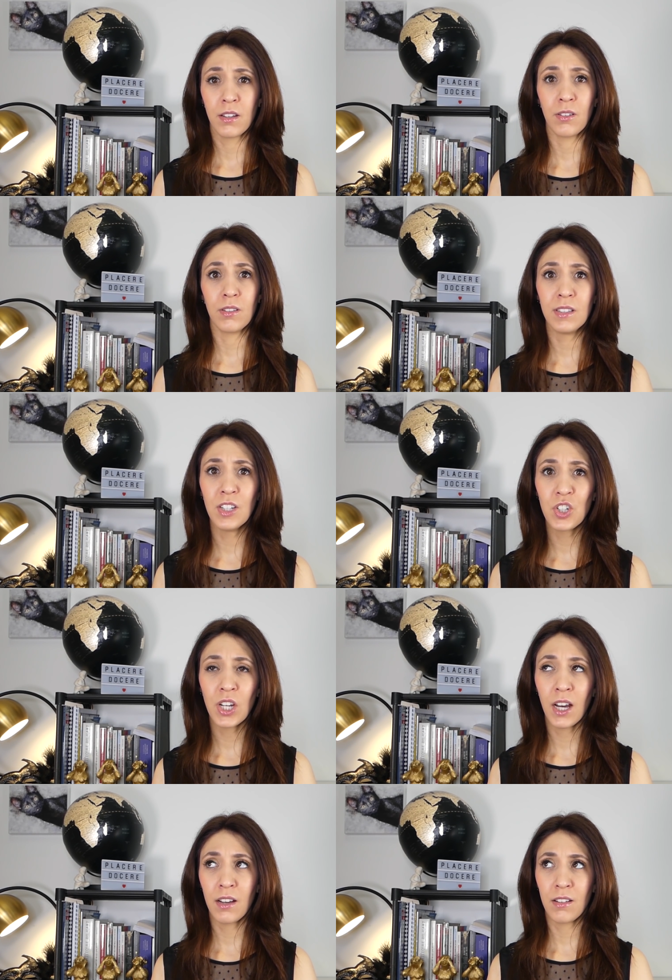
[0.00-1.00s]
euh,
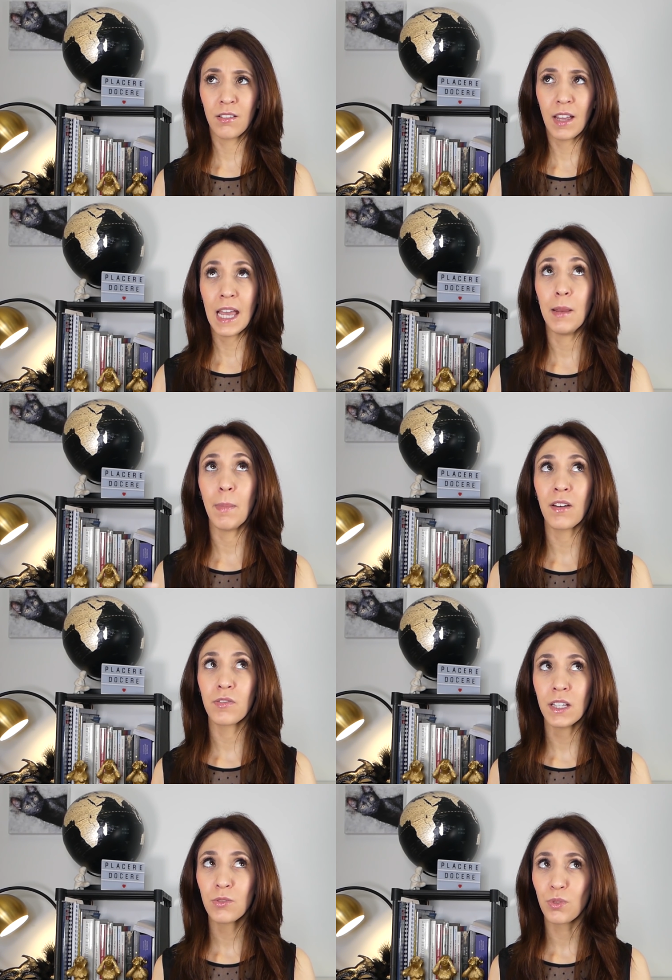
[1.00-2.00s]
déjà, euh, elle est
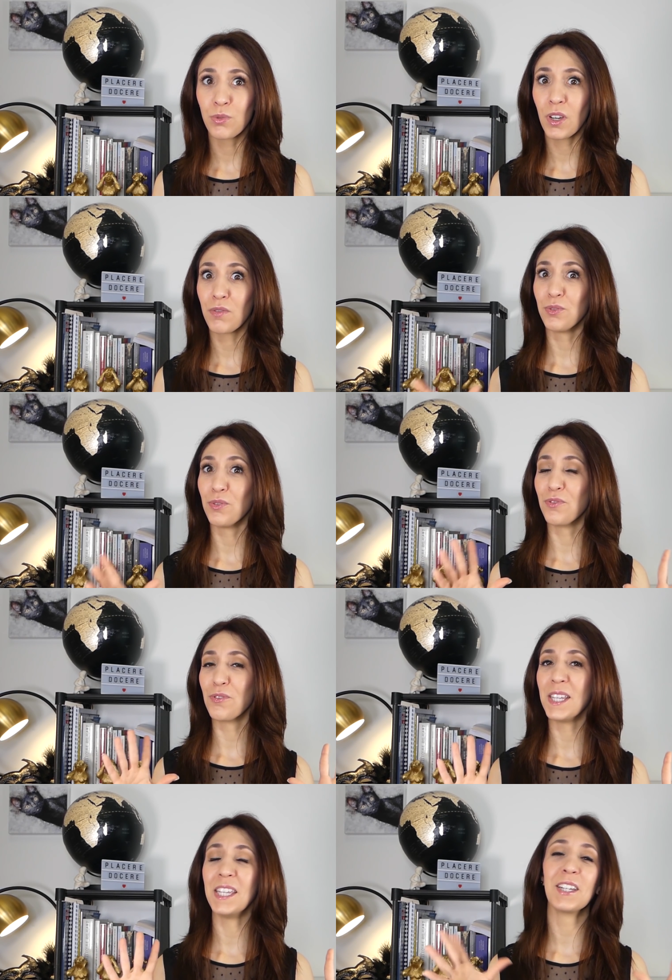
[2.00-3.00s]
parfaite, ou en tout cas, vous ne
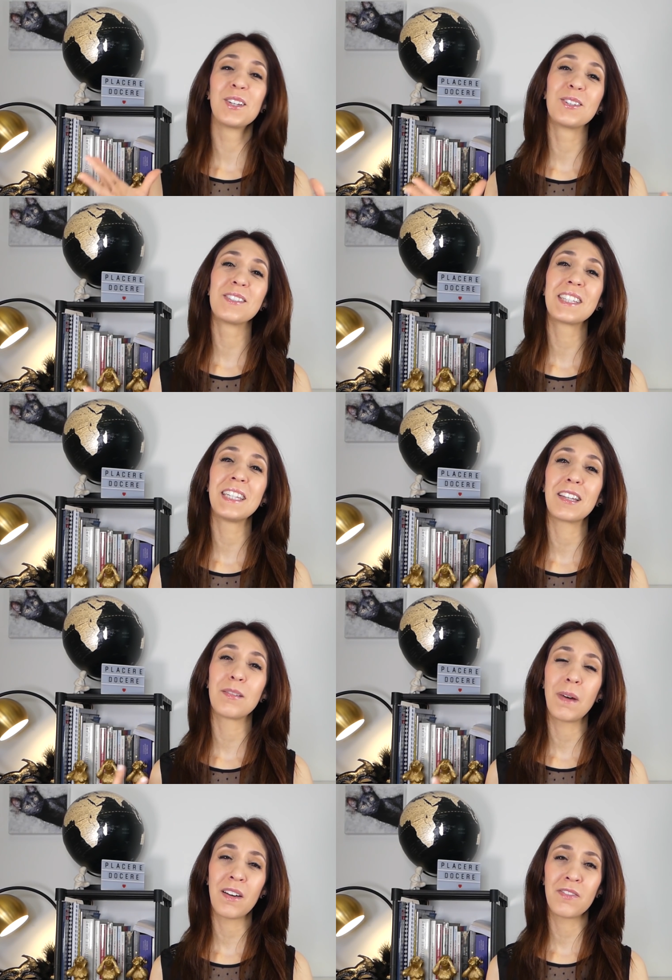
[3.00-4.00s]
voyez que ce qu'il y a de
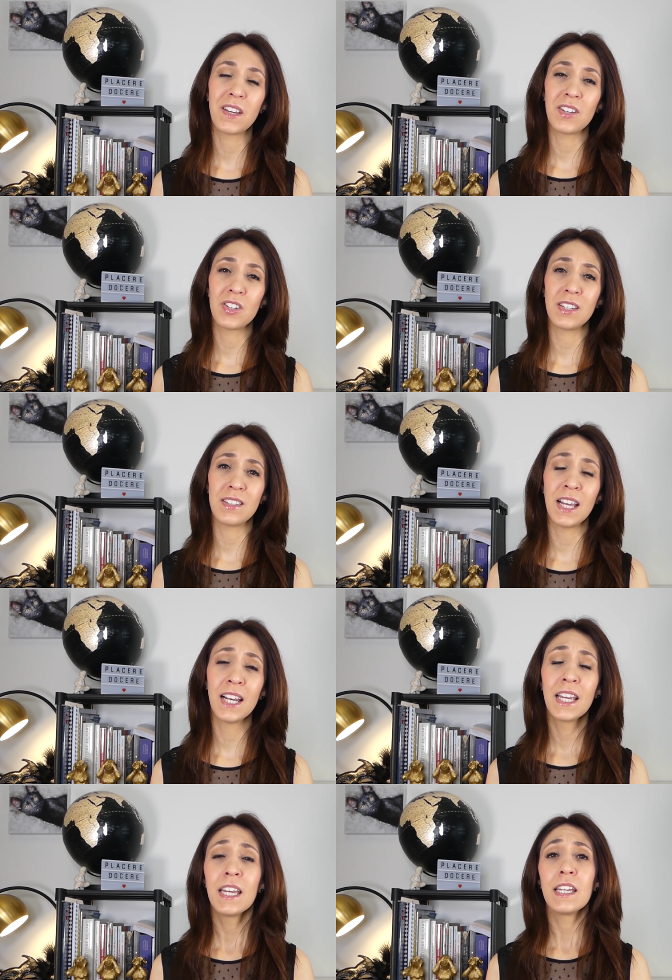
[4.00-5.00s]
parfait chez
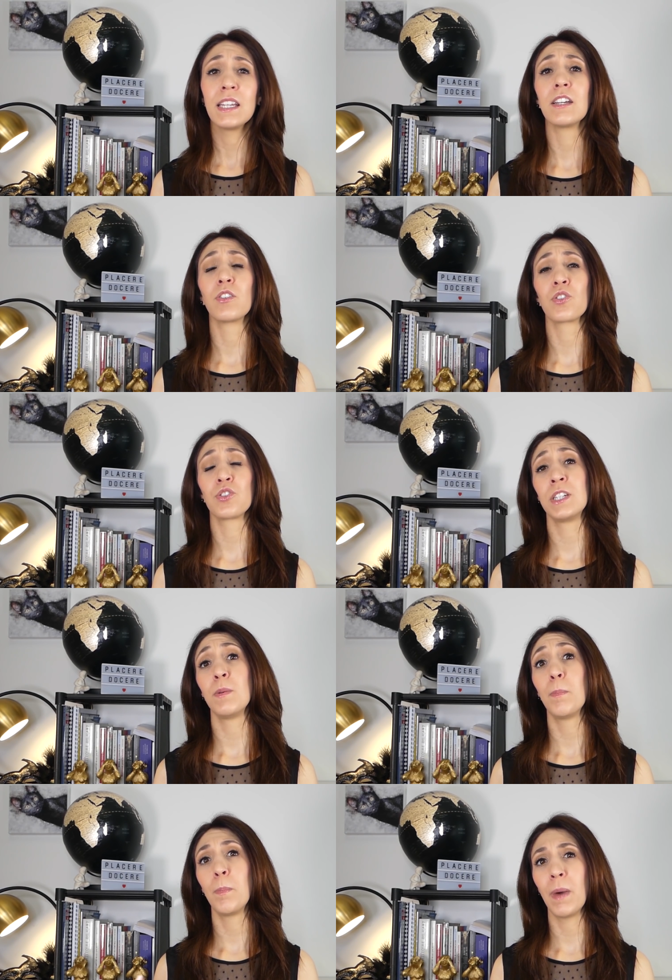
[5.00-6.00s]
elle. Et quand je
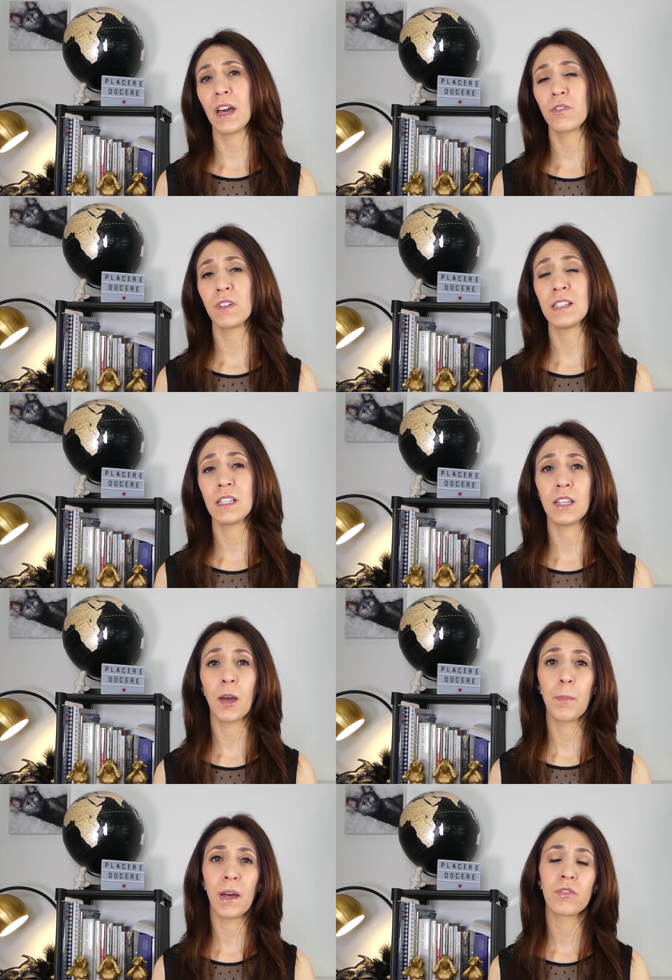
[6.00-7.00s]
dis parfait,
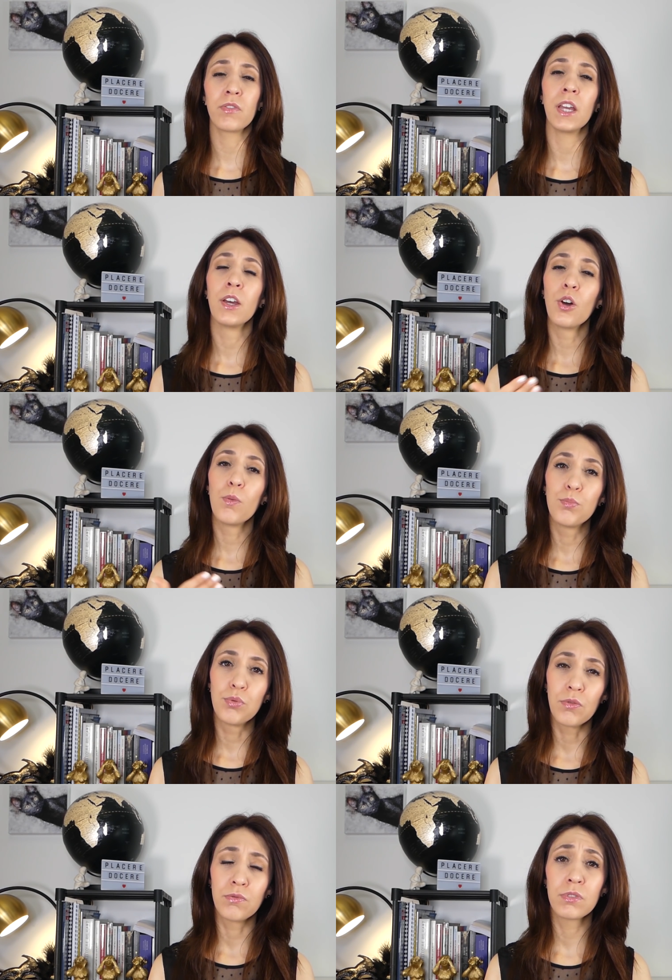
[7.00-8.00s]
c'est-à-dire parfait
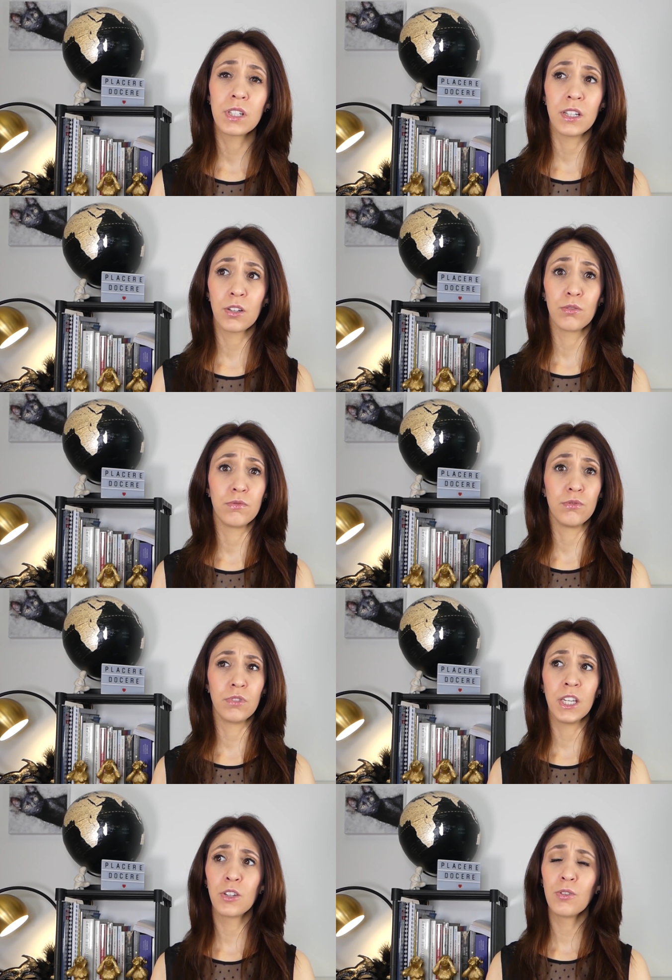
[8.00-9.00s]
pour vous, c'est-à-dire que vous ne
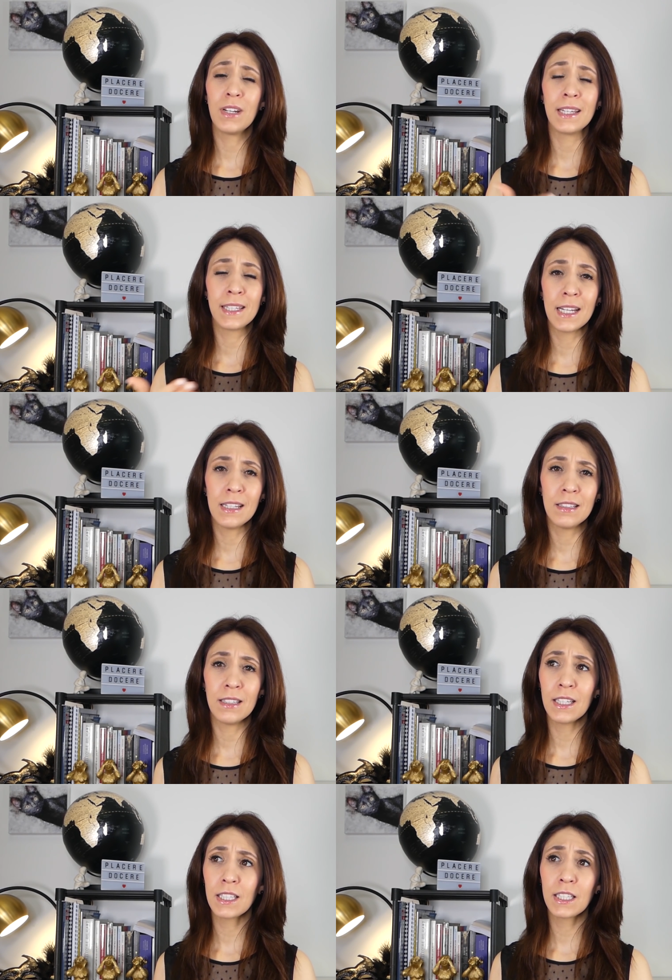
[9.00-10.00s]
voyez que les
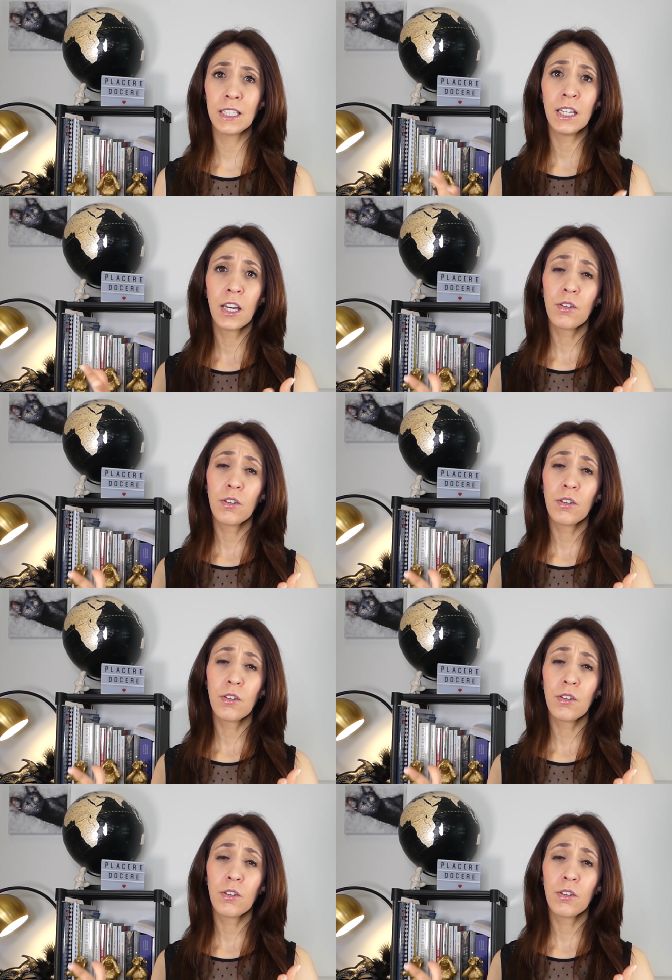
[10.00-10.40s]
qualités qui